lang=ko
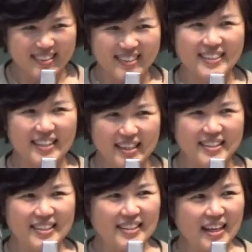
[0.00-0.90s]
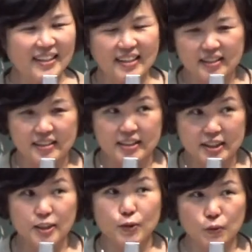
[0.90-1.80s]
이게 영광의 그
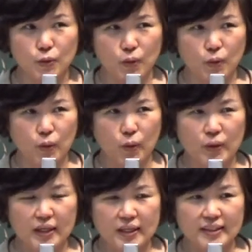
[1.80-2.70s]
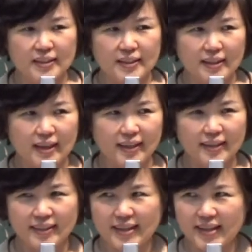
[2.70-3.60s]
지성소
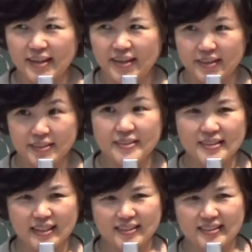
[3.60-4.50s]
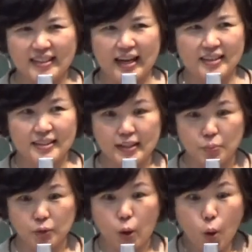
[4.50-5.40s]
영광의 해년이라는 걸 알기
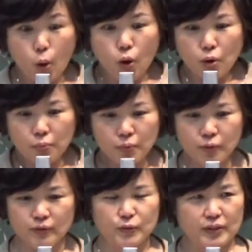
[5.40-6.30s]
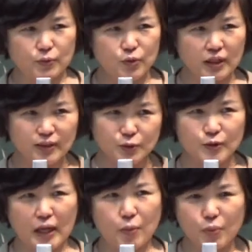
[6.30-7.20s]
때문에 어머 우리가 억수
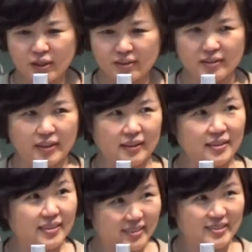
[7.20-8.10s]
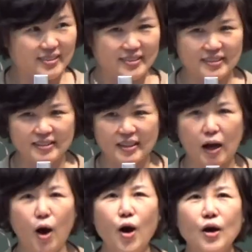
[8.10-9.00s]
사모했던 게 여기
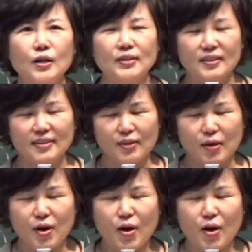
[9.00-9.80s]
떨어졌으니까 저는 와